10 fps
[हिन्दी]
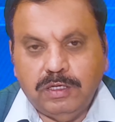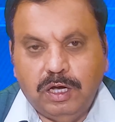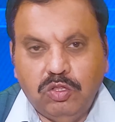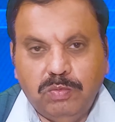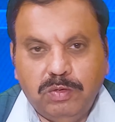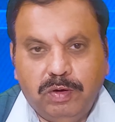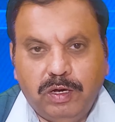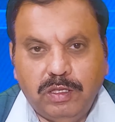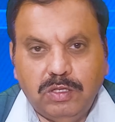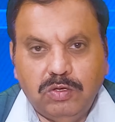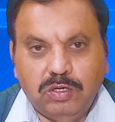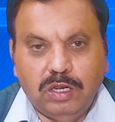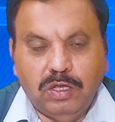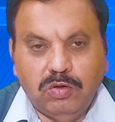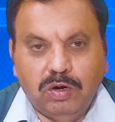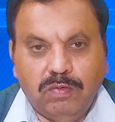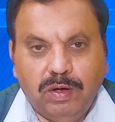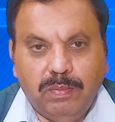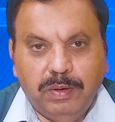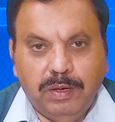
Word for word: आज़ाद उम्मीदवार थे तो इसलिए थोड़ा वहाँ